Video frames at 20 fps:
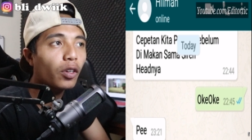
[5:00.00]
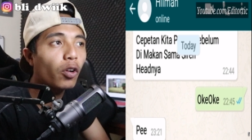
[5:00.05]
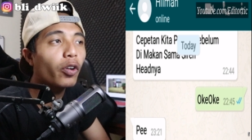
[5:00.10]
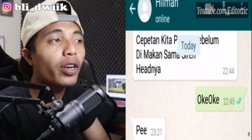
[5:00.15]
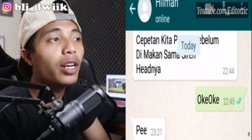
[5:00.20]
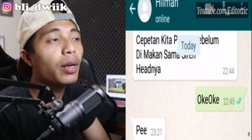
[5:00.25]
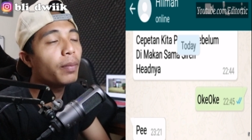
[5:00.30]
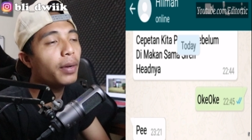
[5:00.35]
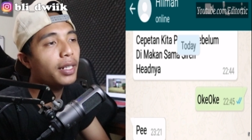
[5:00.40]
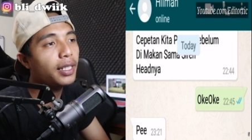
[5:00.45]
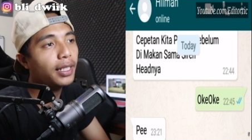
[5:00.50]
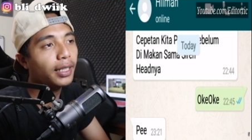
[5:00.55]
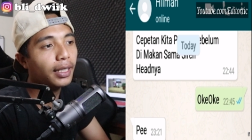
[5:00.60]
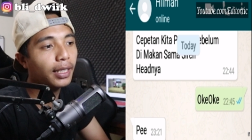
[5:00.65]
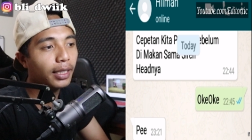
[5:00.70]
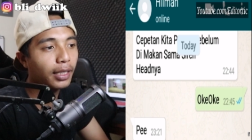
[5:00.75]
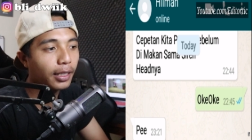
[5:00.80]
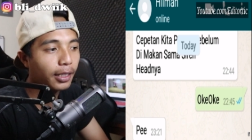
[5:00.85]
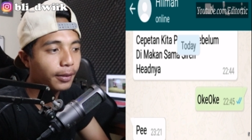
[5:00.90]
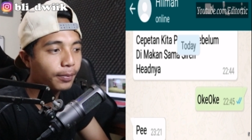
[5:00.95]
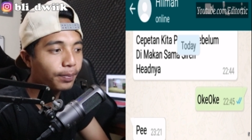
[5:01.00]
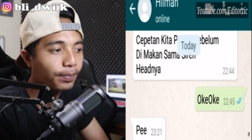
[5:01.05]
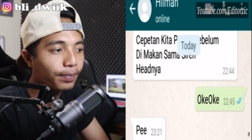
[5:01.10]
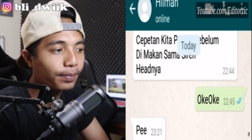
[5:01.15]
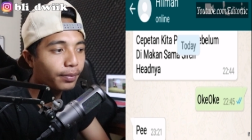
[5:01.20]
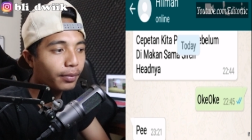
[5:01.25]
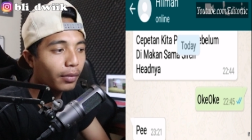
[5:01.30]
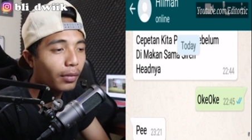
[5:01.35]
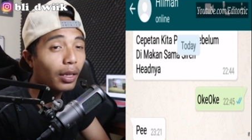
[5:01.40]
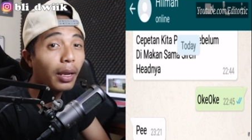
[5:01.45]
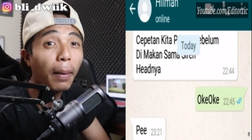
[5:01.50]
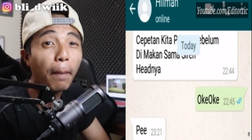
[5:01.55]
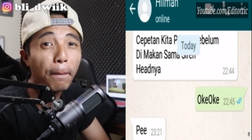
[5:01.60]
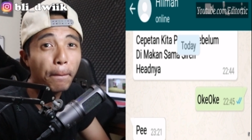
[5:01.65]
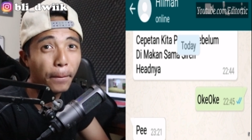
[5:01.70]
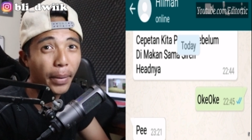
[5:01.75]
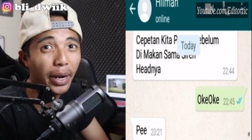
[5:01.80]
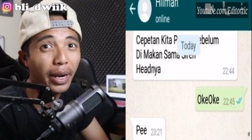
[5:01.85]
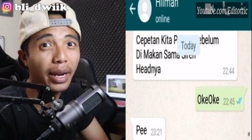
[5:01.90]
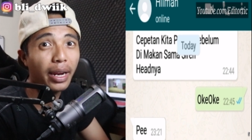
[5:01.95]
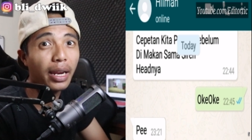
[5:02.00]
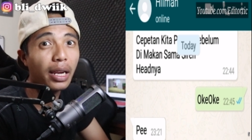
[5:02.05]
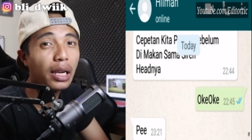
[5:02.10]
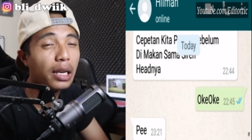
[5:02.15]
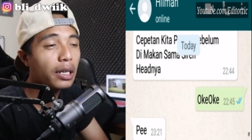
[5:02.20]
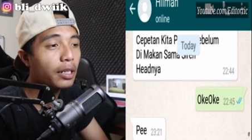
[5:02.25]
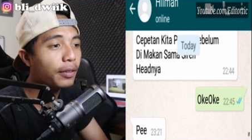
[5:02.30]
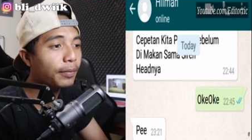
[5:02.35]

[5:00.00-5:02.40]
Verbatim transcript: Oh Hilman chat kita. P.